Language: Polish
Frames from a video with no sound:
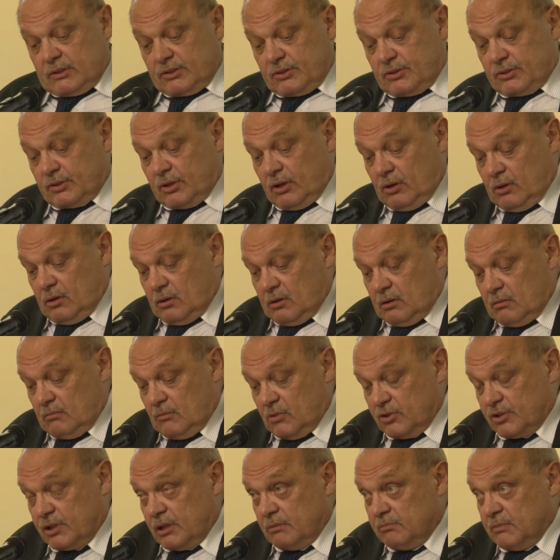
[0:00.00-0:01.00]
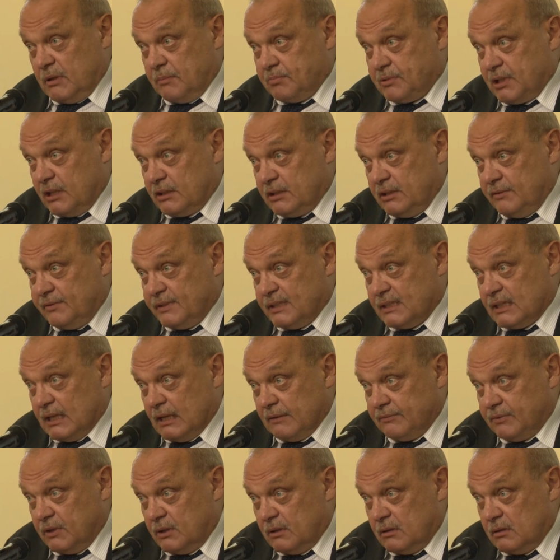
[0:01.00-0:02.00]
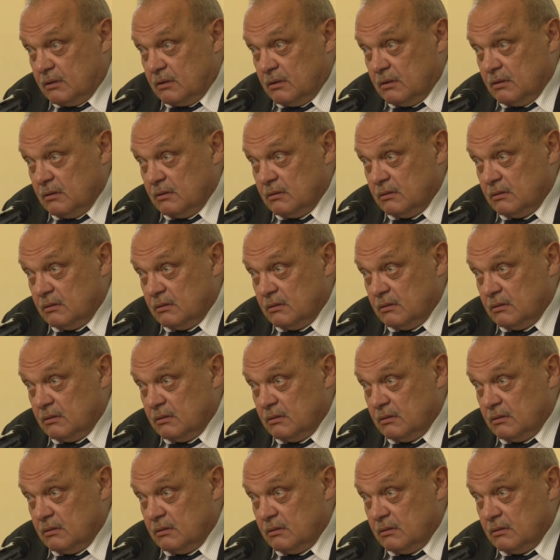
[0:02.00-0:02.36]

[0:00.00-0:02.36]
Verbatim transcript: Co możemy przeciwstawić